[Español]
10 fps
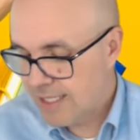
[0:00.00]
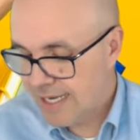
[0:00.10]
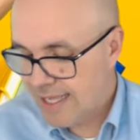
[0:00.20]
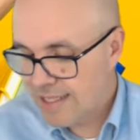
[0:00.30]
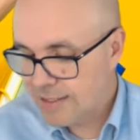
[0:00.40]

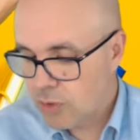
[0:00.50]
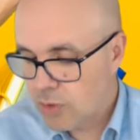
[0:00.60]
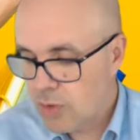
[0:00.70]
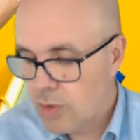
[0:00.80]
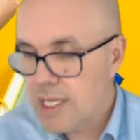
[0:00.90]

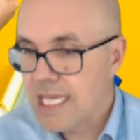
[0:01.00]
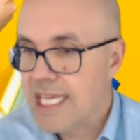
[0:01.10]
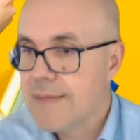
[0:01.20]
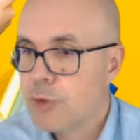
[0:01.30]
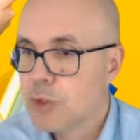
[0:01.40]
crédito
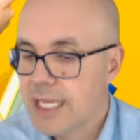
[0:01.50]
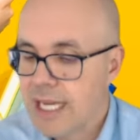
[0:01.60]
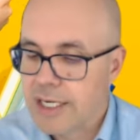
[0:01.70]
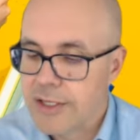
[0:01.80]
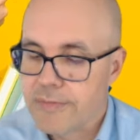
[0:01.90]

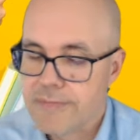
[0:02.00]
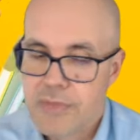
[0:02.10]
hipotecario.